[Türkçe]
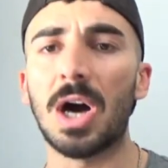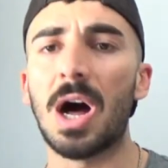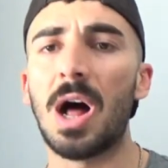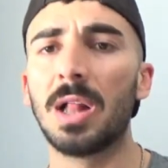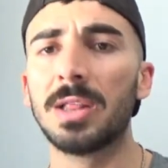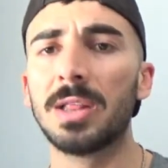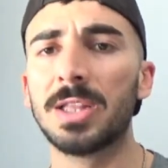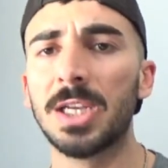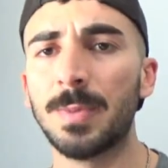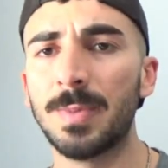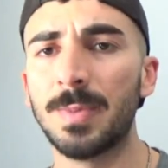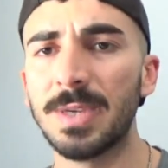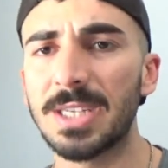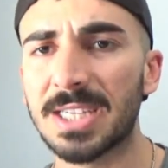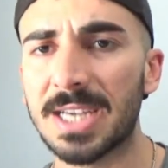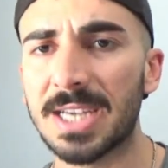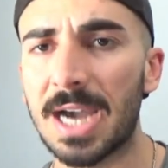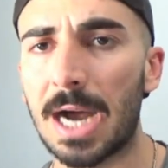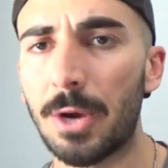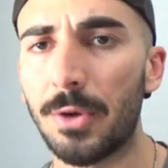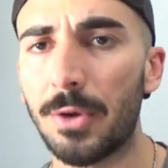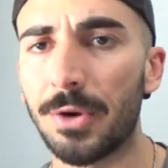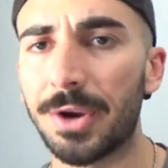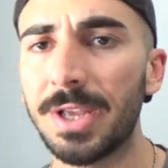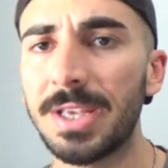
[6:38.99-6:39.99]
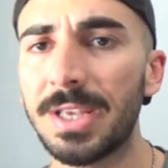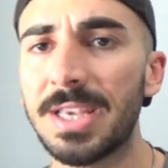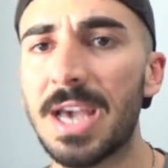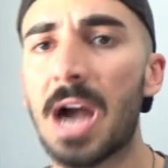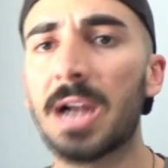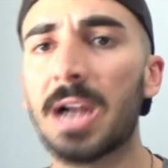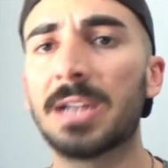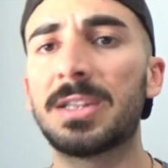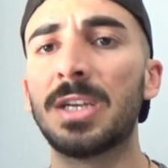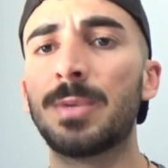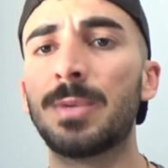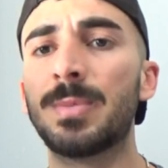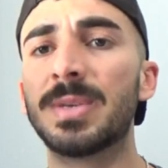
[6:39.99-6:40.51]
aldığımız kalori
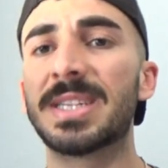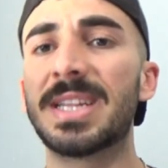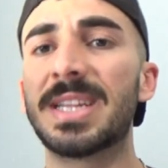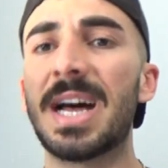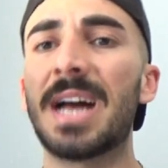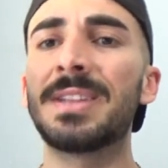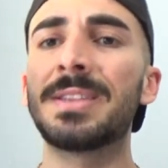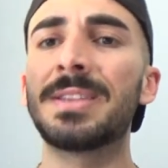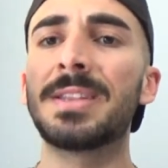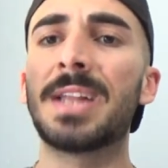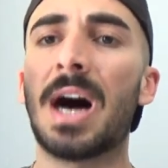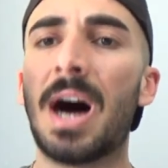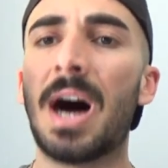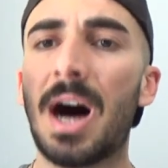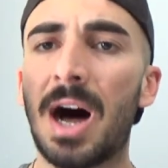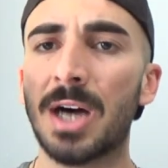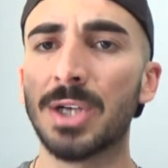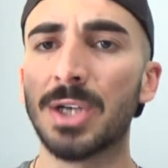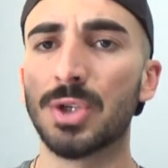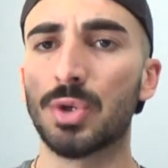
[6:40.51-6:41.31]
yaktığımızdan daha